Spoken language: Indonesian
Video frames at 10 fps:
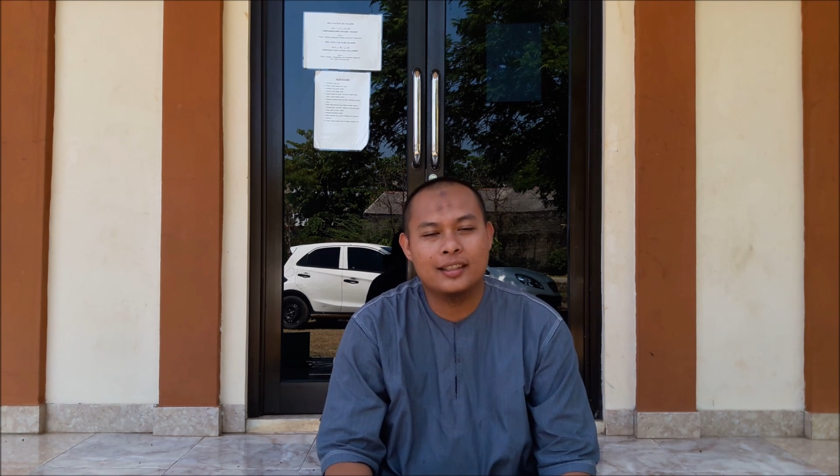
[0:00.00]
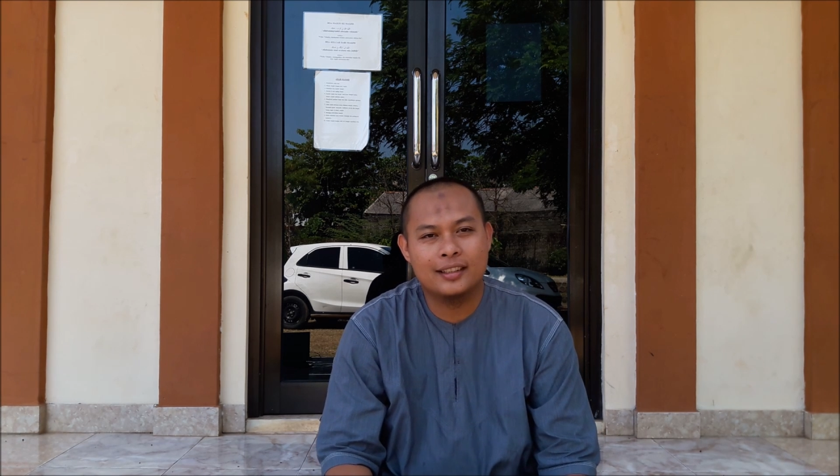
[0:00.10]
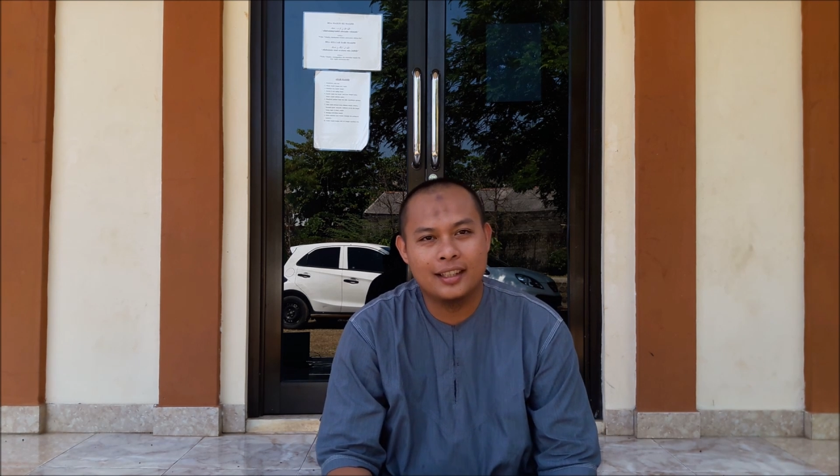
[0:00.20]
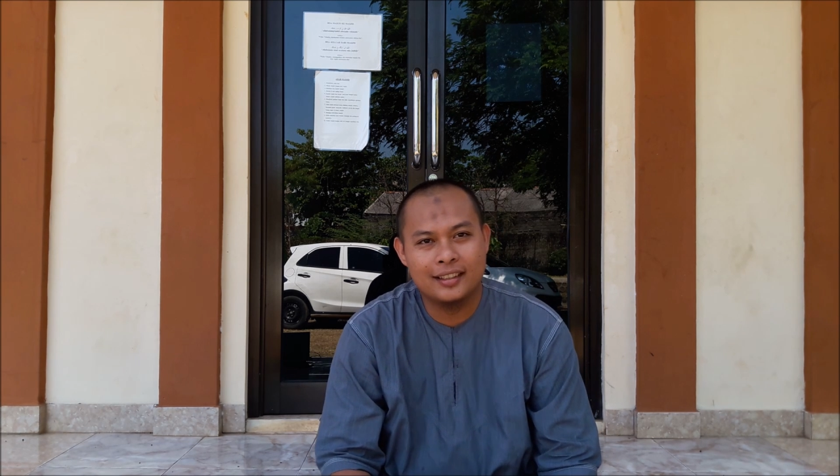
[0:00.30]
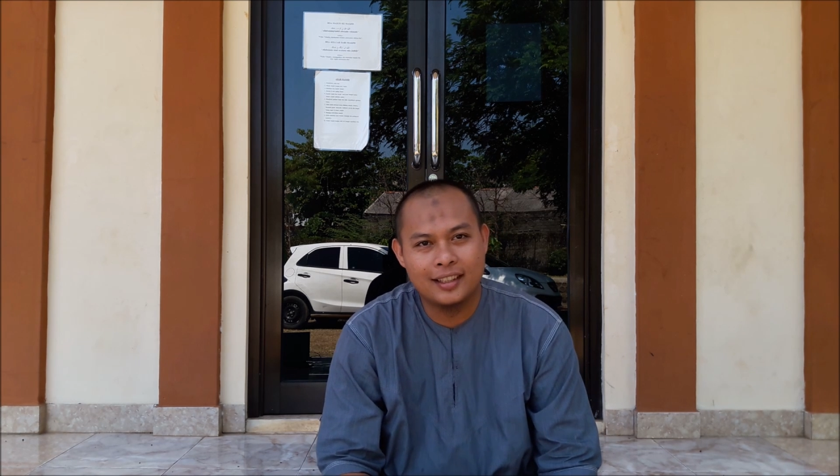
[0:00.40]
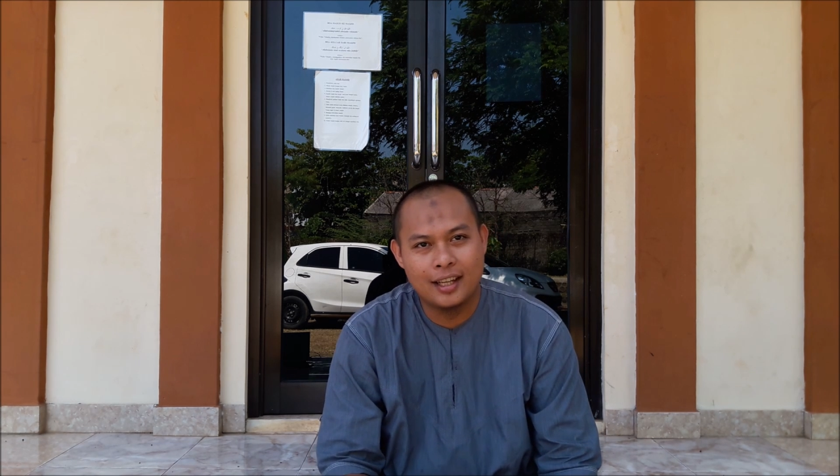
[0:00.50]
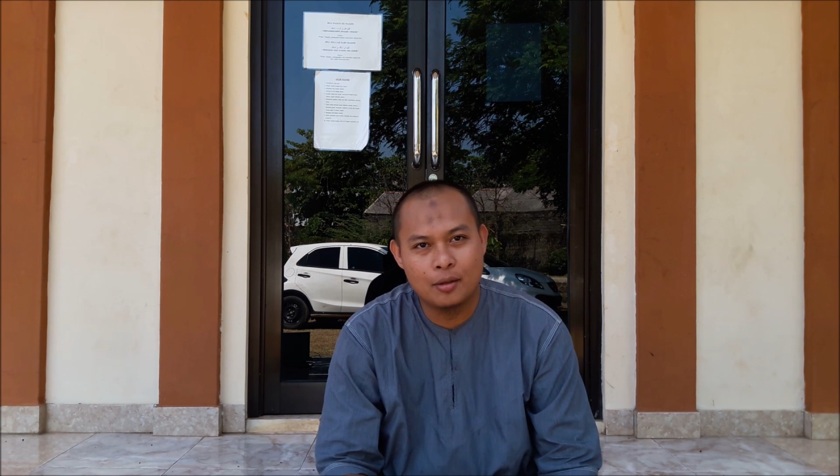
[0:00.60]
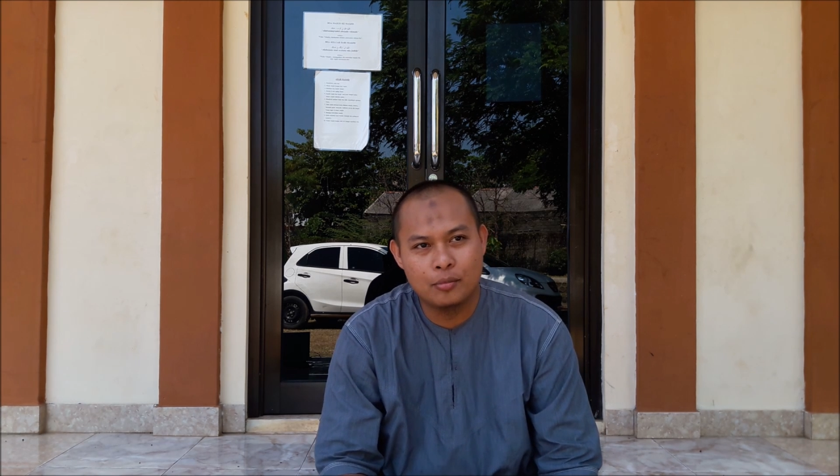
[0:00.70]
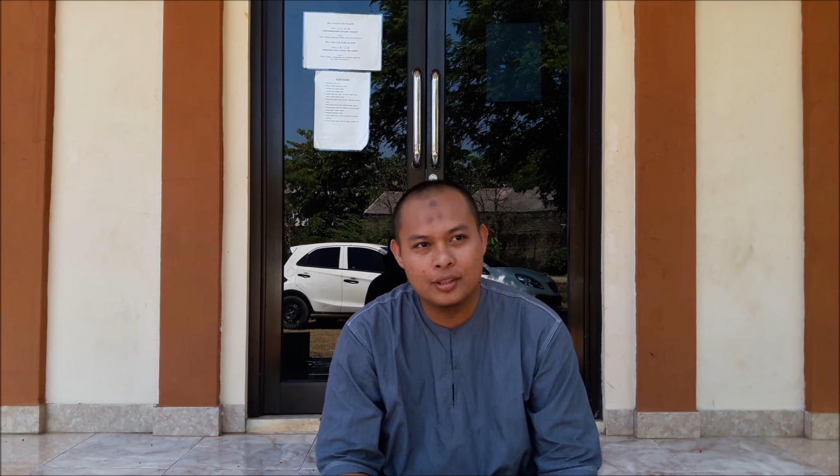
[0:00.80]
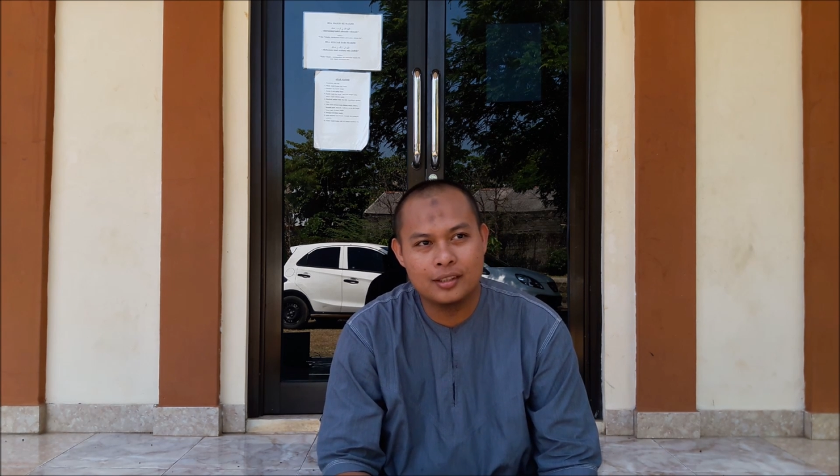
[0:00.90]
kita
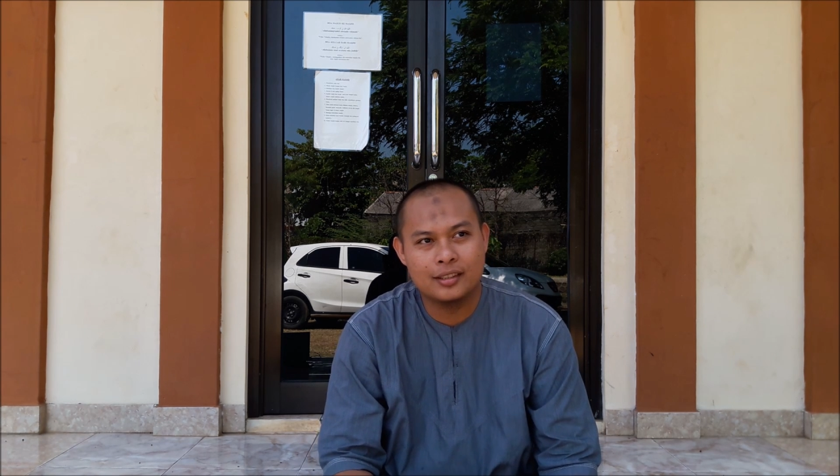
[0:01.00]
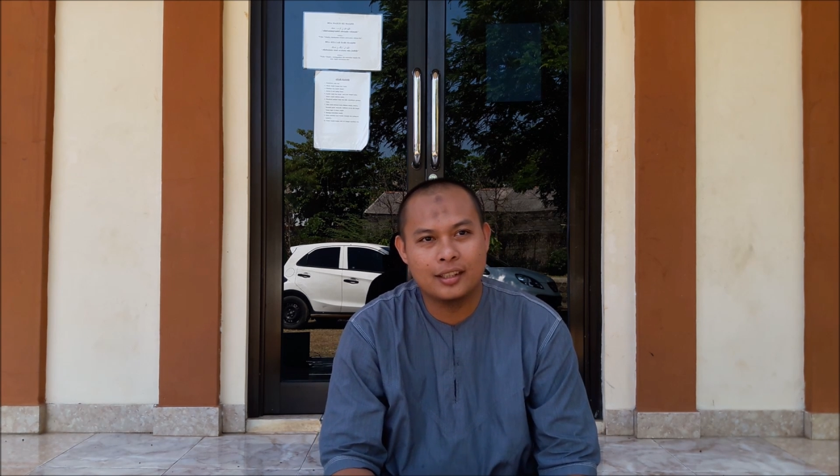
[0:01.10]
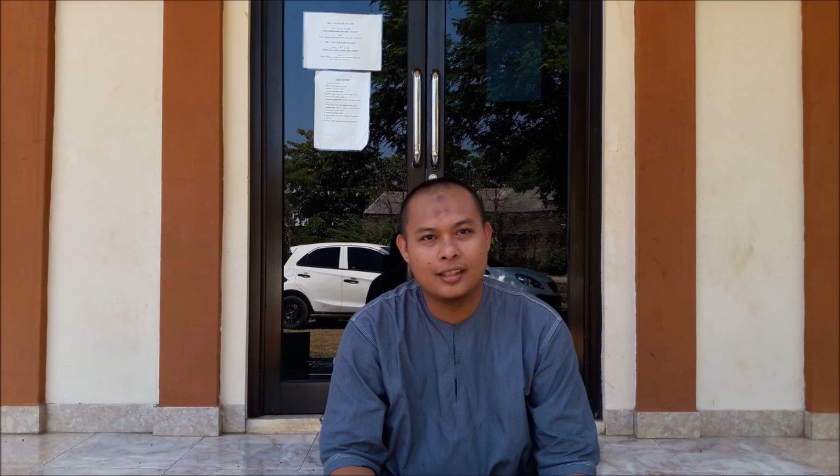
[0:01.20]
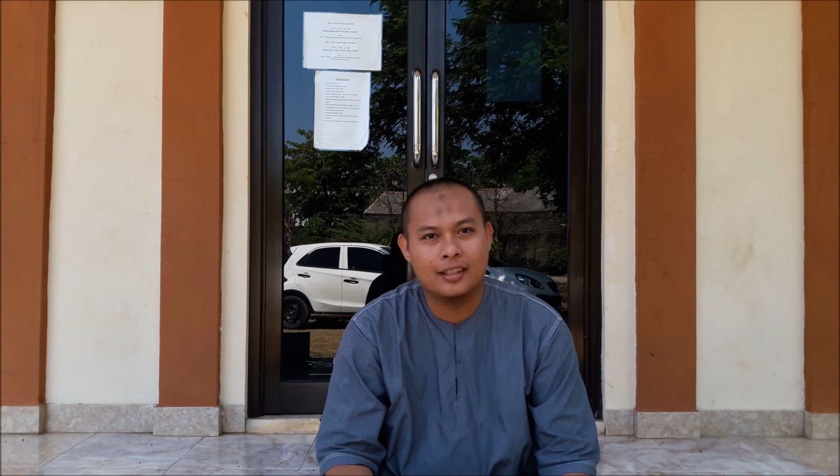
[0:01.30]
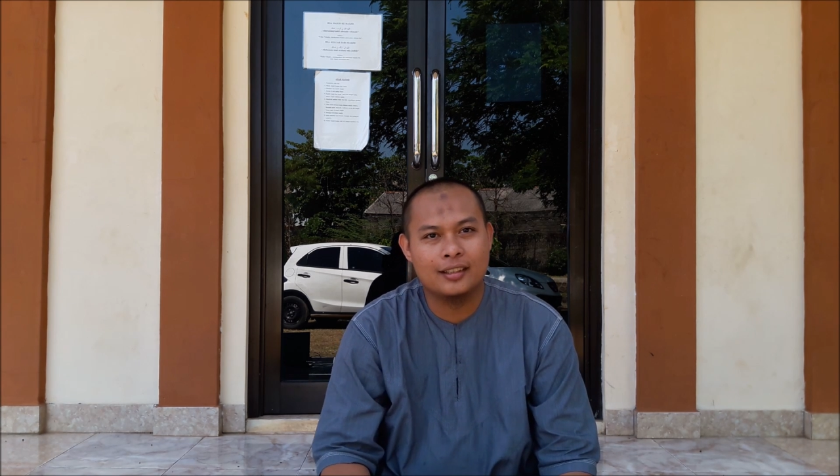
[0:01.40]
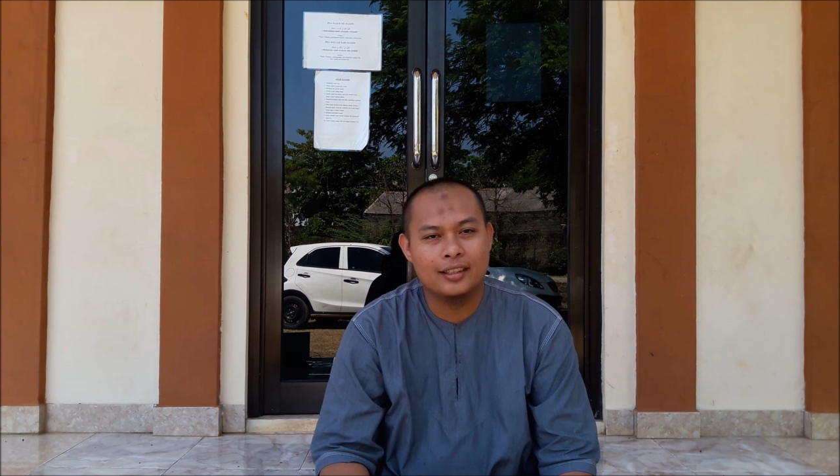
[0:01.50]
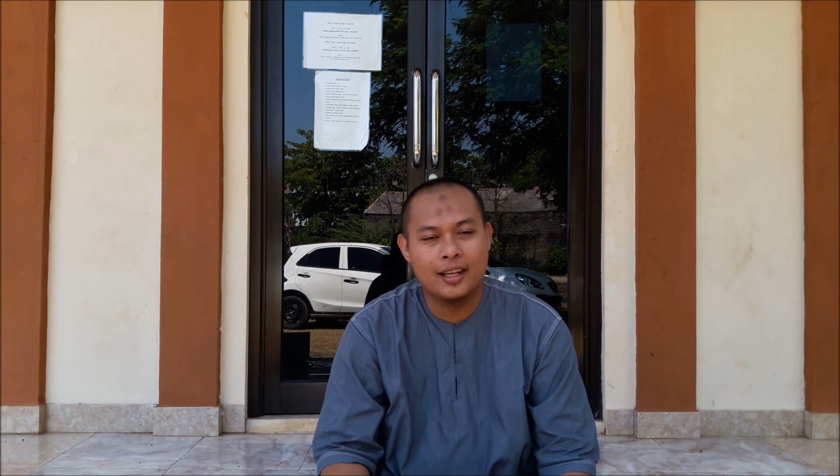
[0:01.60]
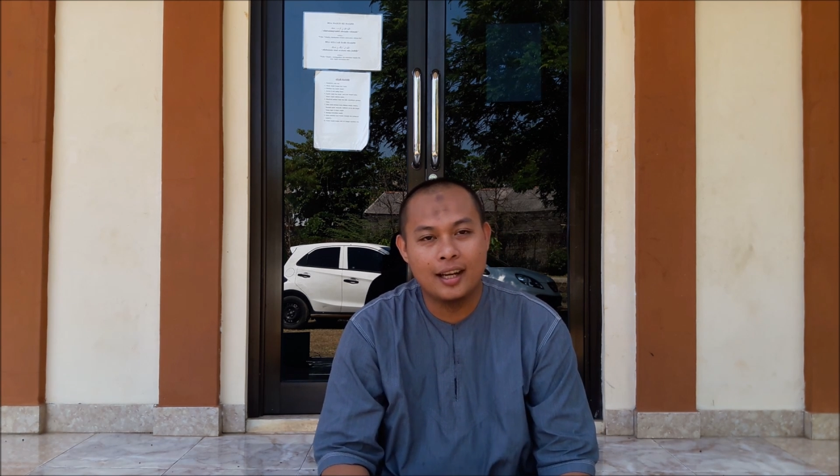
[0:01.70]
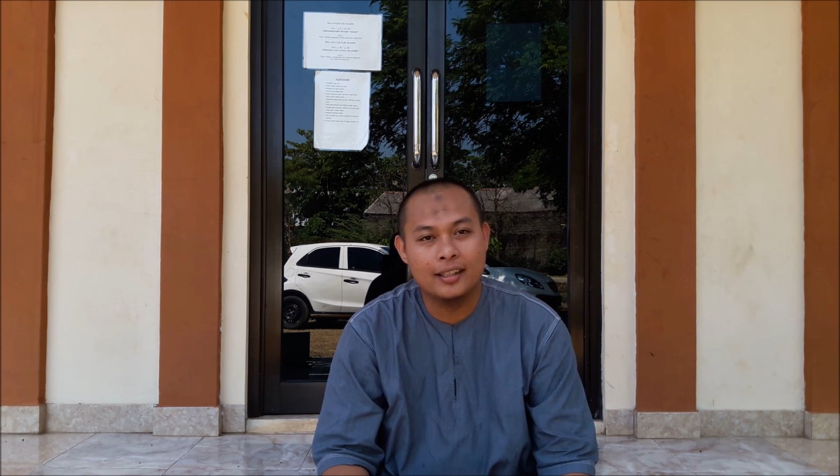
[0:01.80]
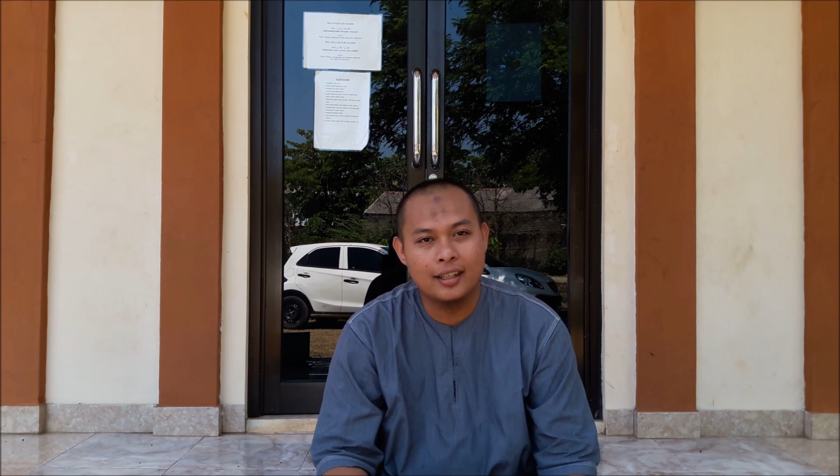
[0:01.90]
telah menyelesaikan
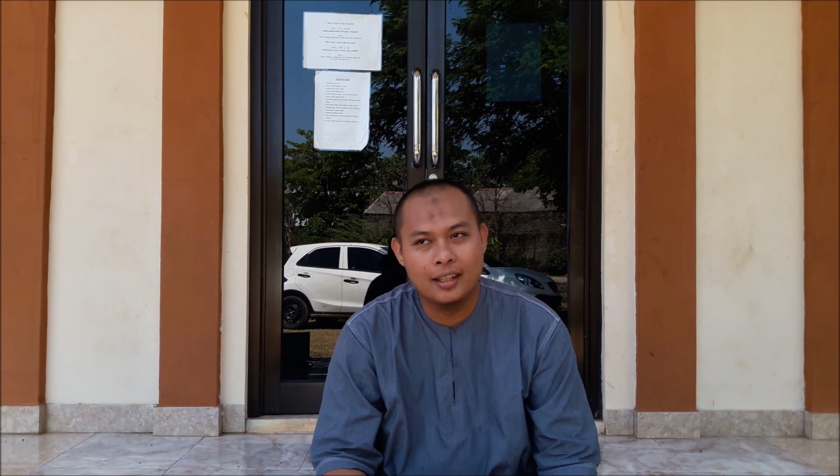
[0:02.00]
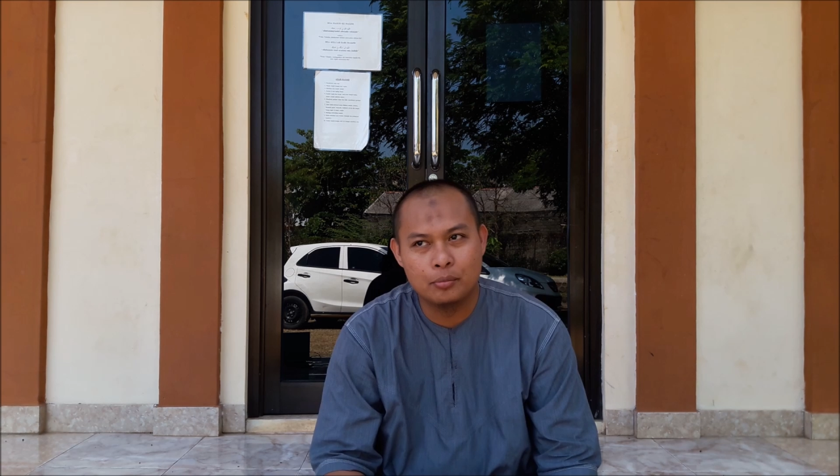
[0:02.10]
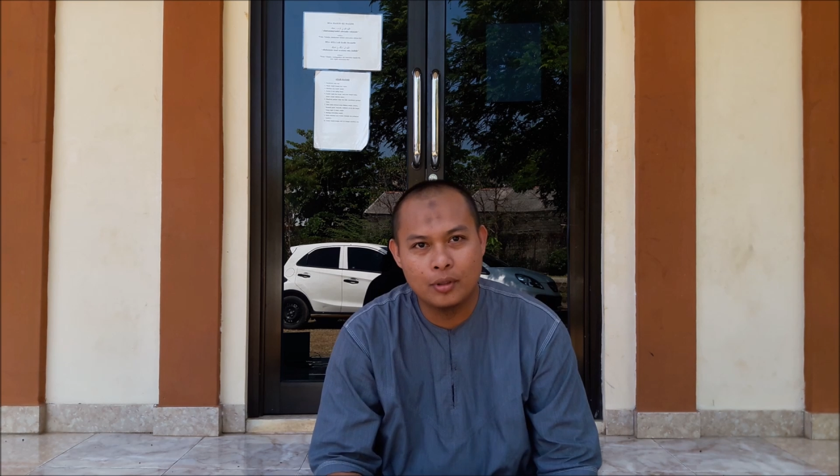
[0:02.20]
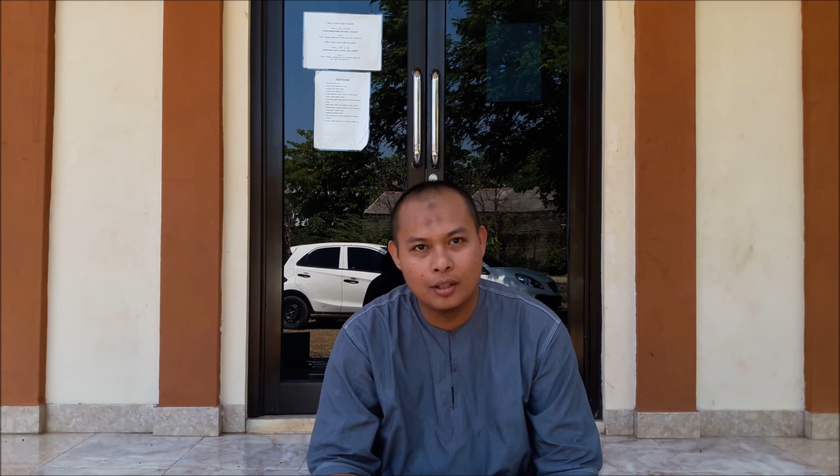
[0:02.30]
tiga ayat